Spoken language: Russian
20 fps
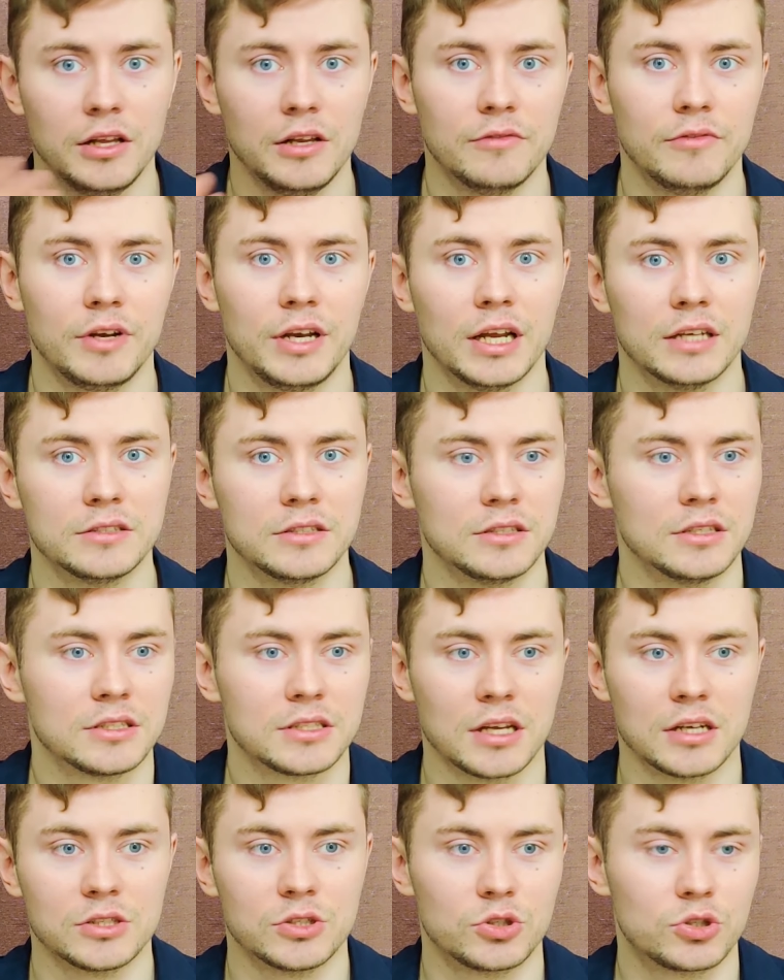Или вариант, она
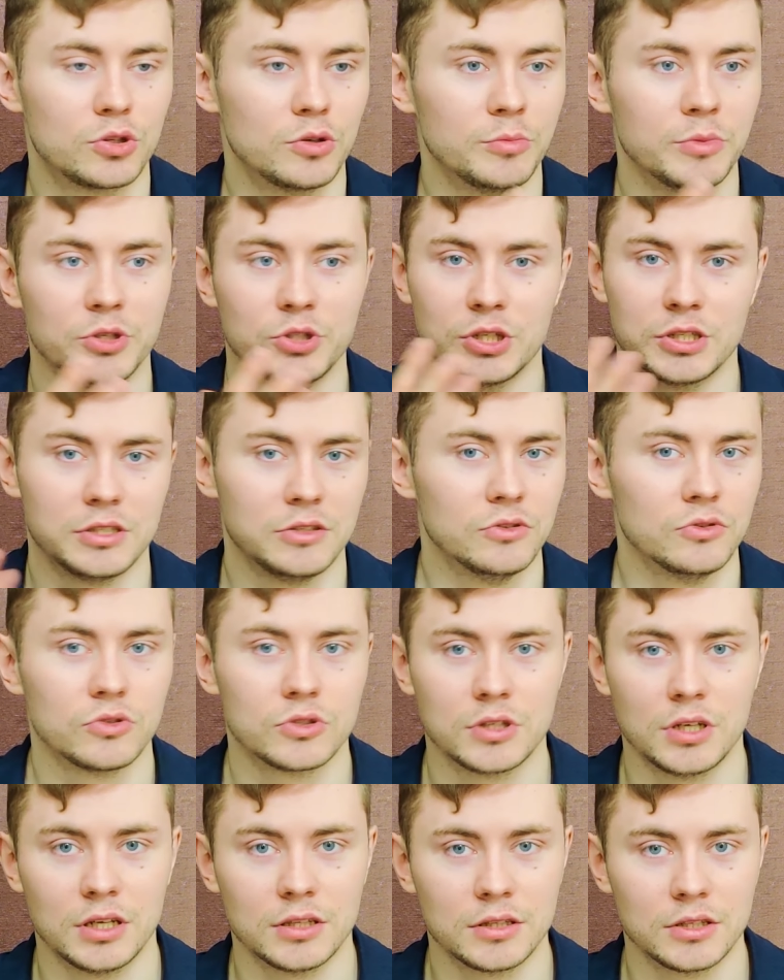скажет, что мне сейчас не
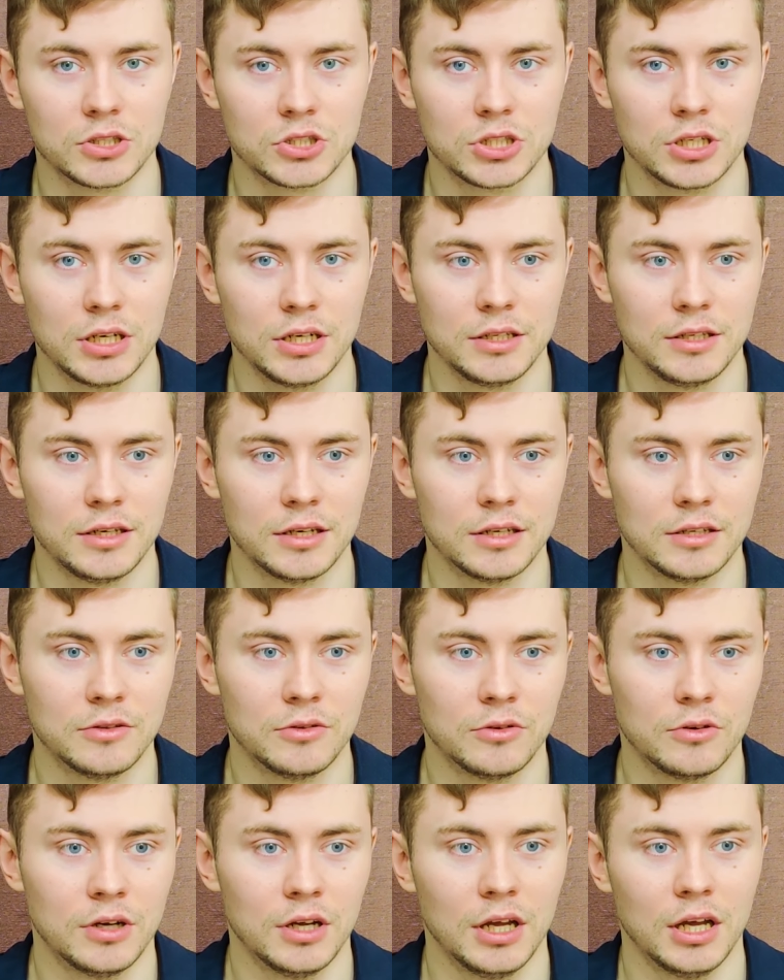нужны отношения,
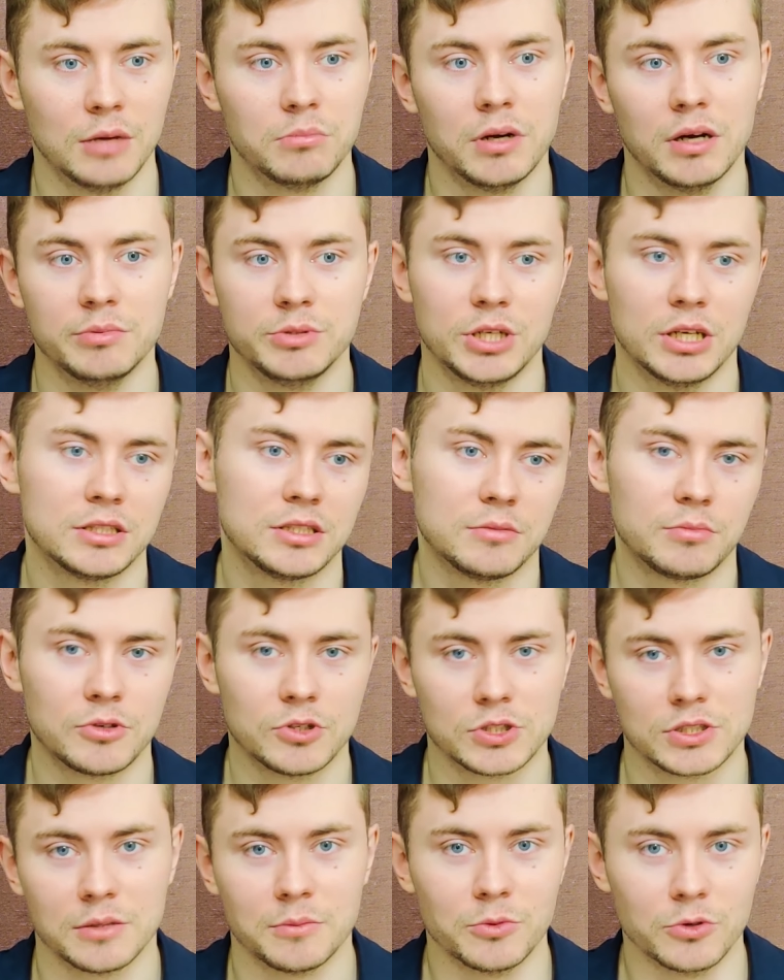но пообщаться
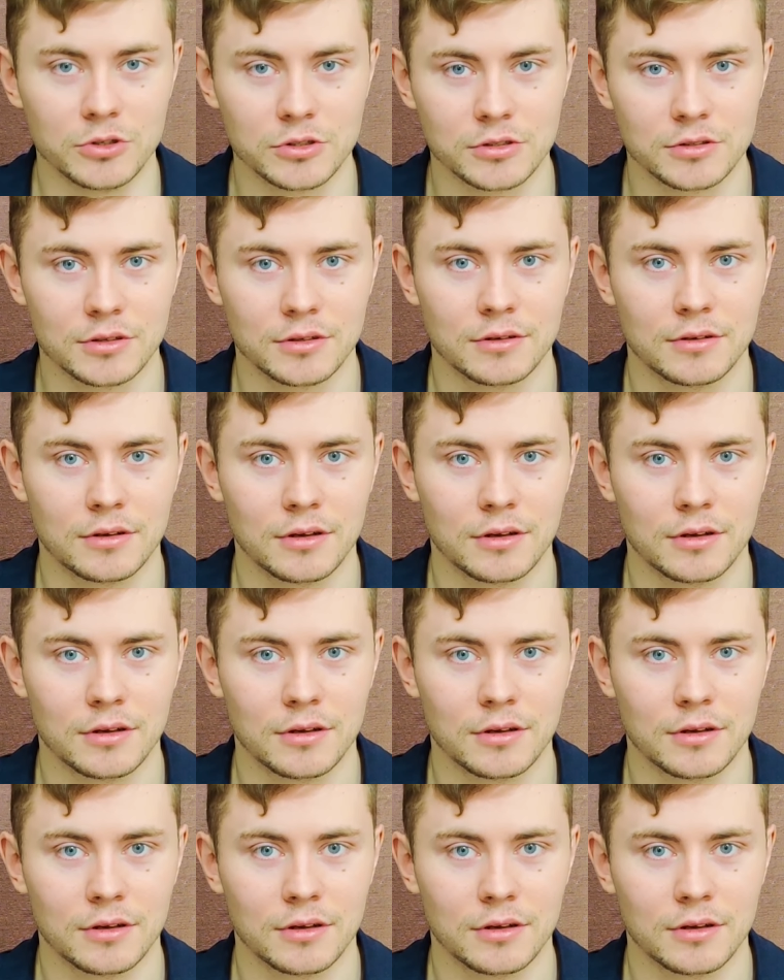просто можно.